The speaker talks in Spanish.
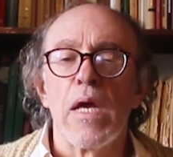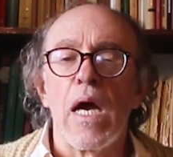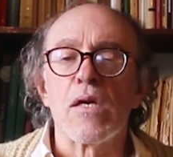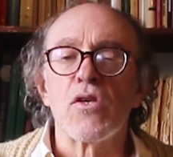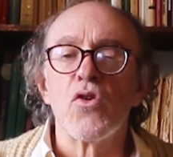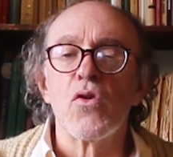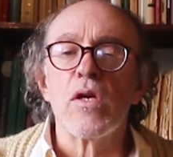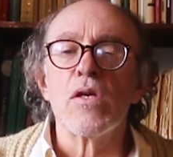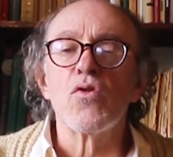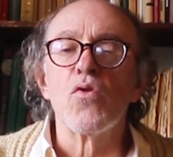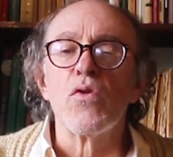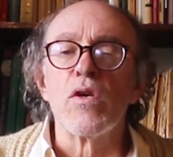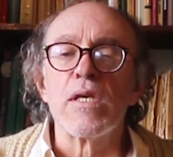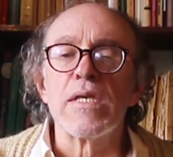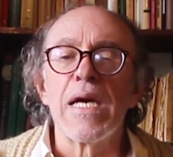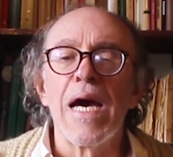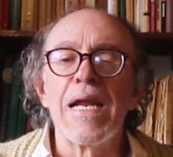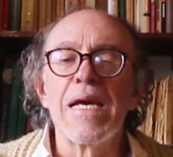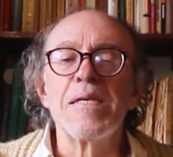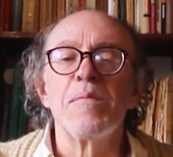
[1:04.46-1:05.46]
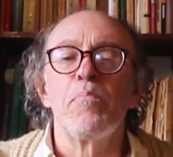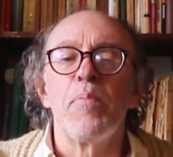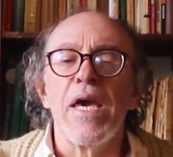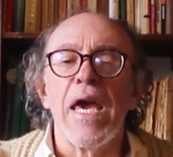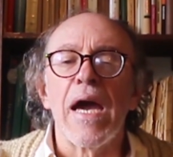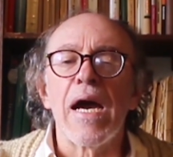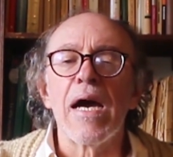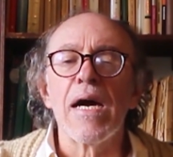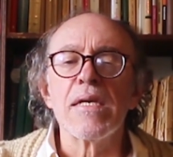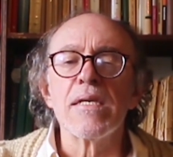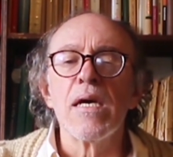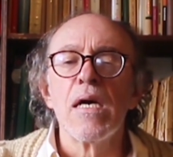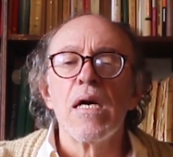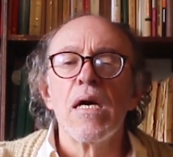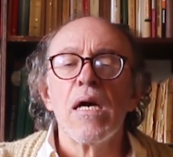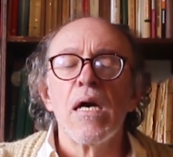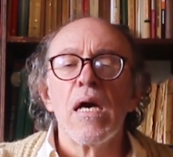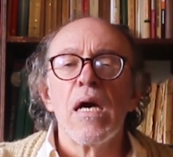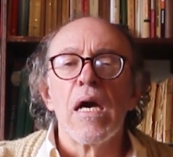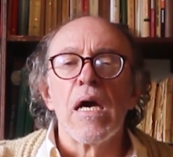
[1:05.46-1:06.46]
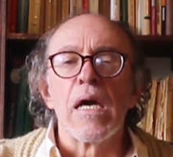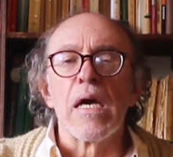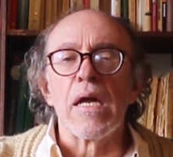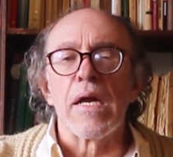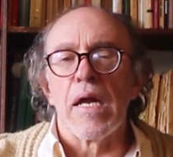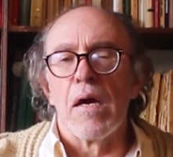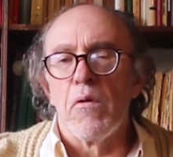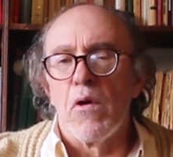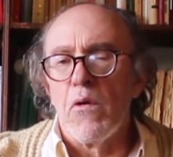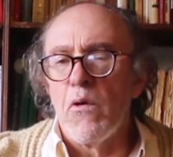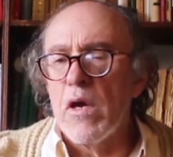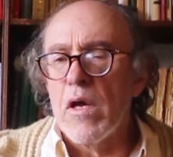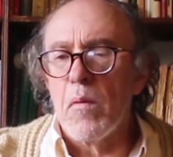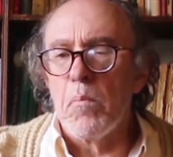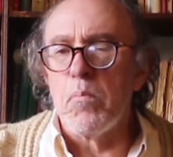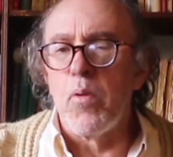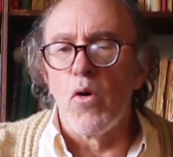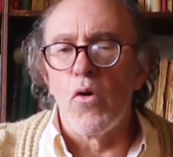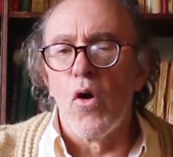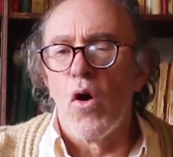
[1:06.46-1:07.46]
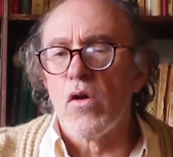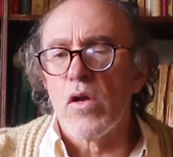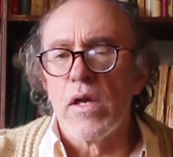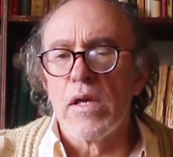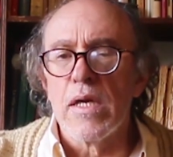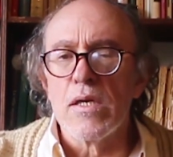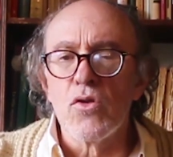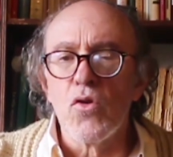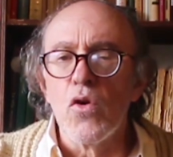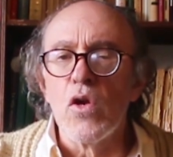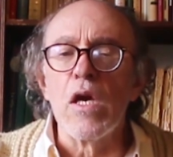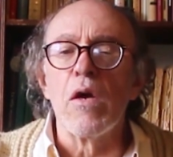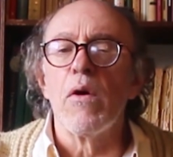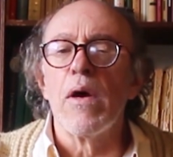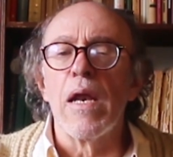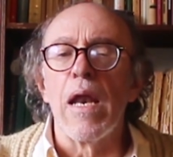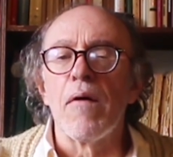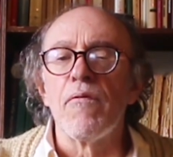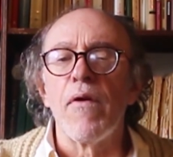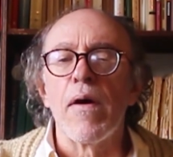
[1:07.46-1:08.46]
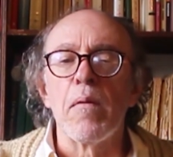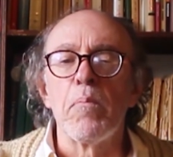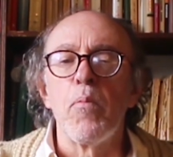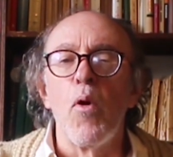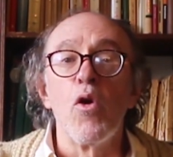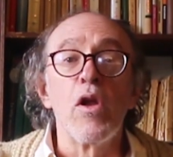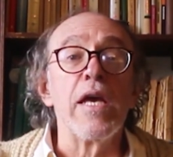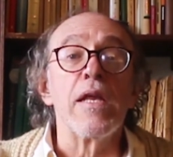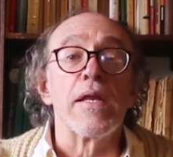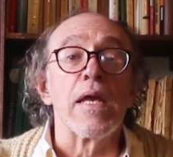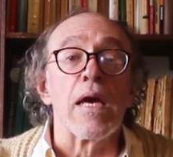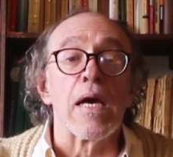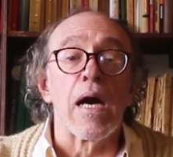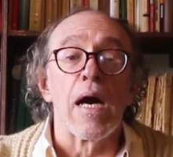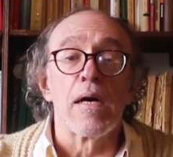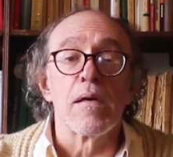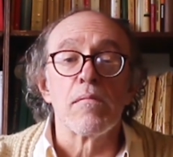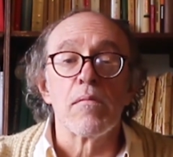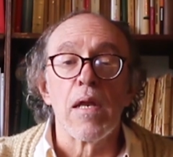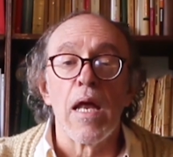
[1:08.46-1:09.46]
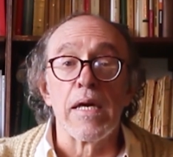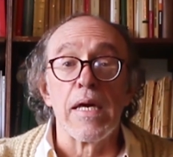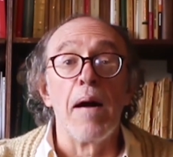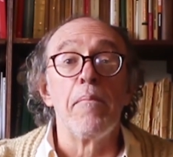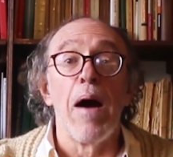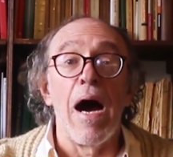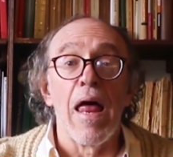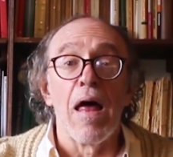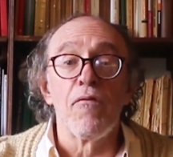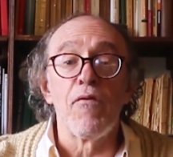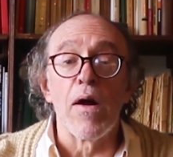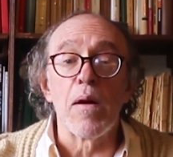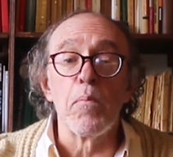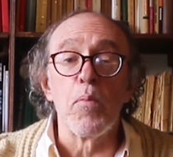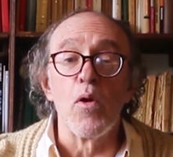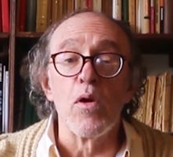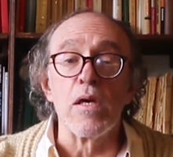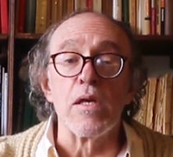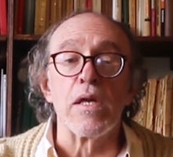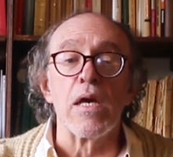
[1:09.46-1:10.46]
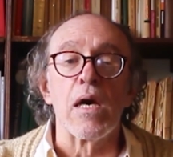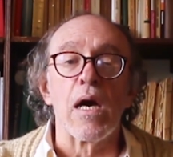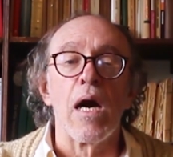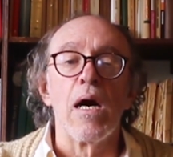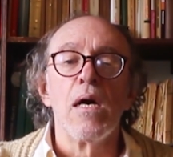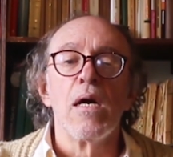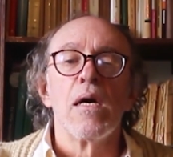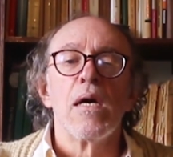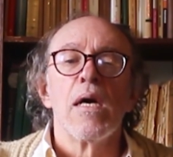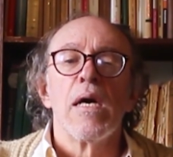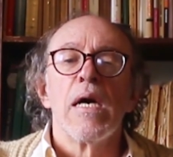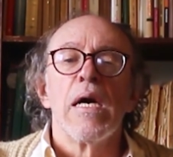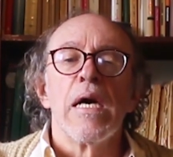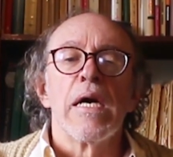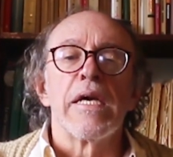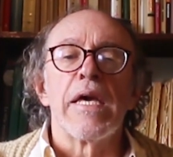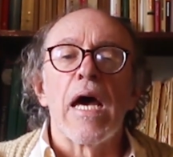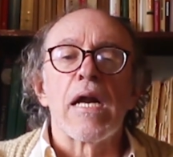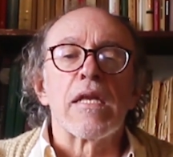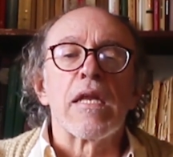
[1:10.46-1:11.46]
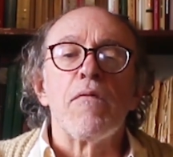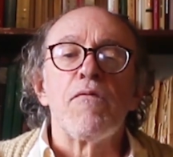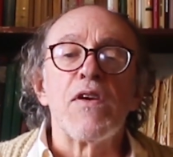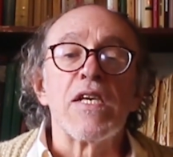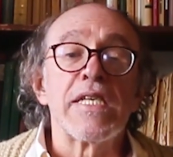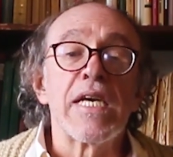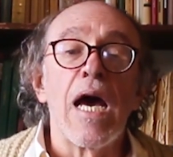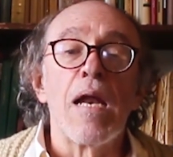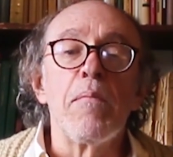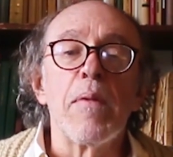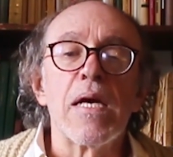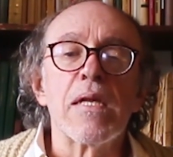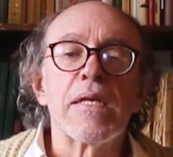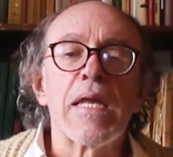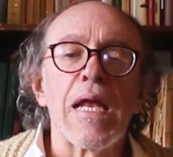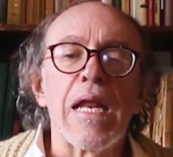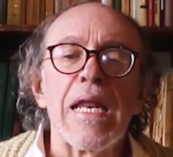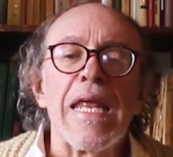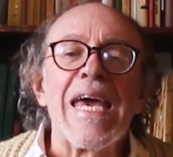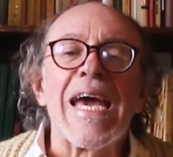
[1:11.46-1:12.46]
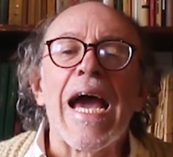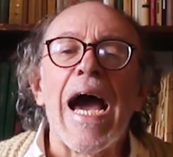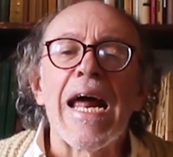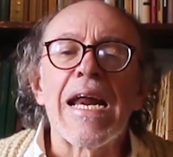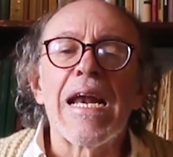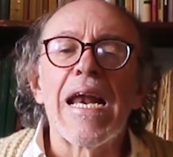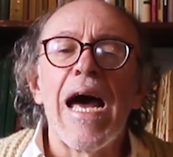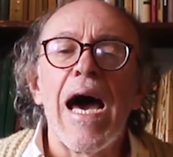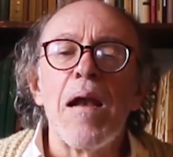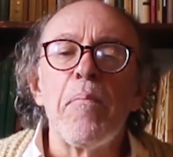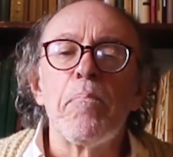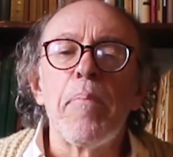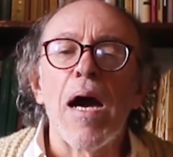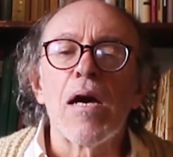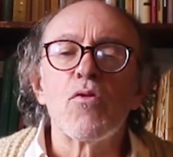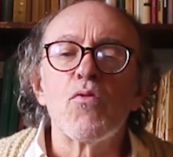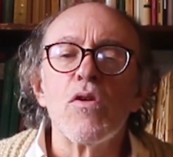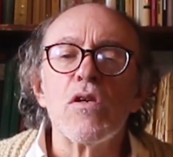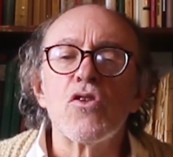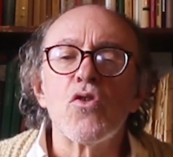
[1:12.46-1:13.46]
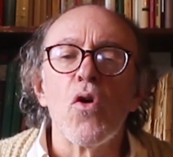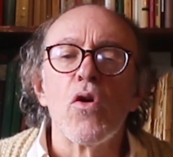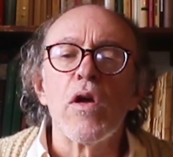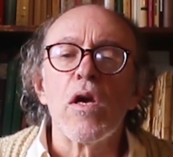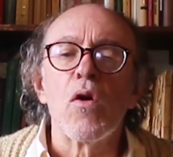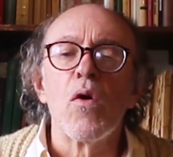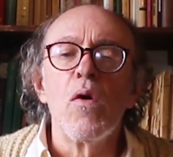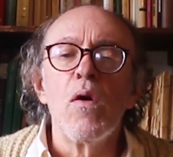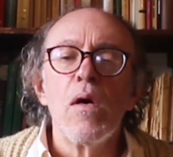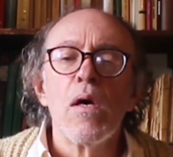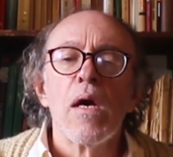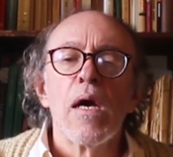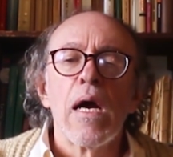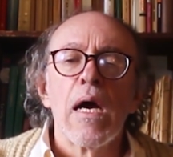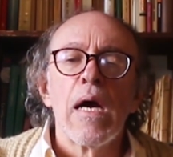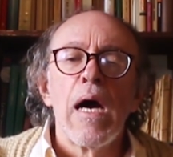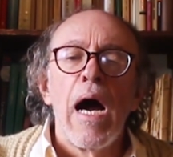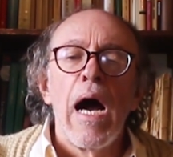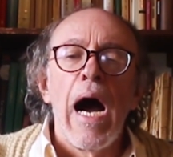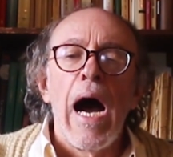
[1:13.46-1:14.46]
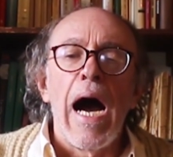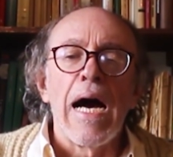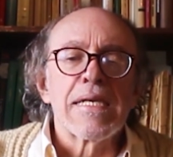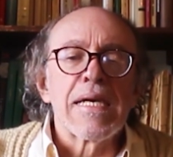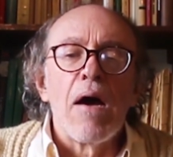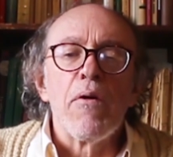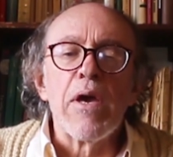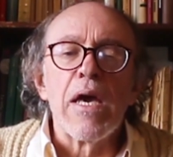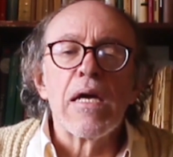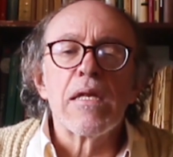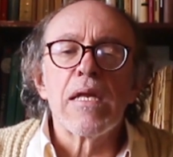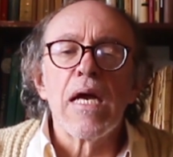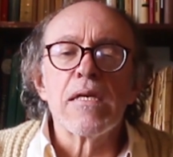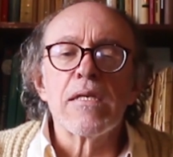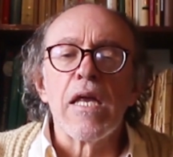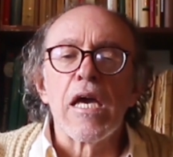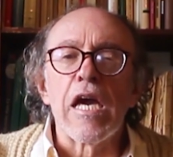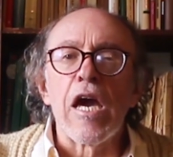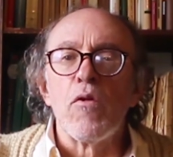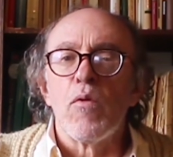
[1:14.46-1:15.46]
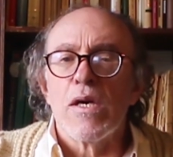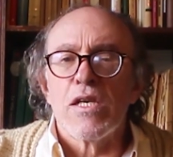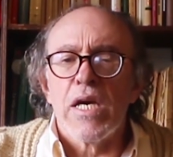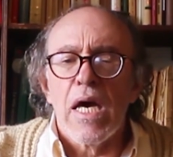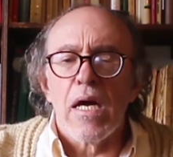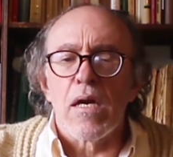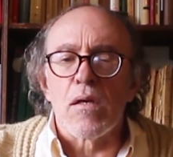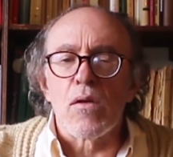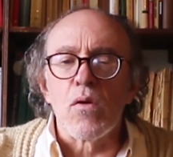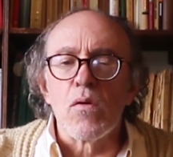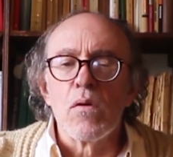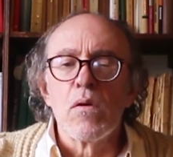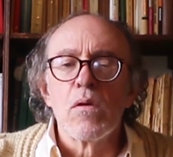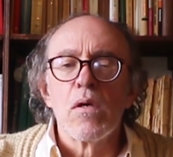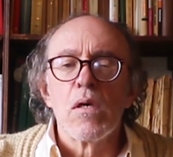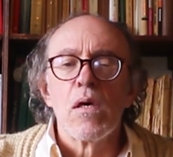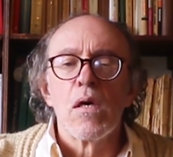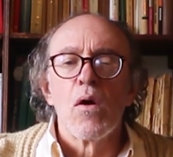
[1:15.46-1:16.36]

de acciones judiciales viejas y revivir por órdenes de Uribe la política la llamada política y artificialmente ligarla al pacto histórico a sabiendas de que no es cierto,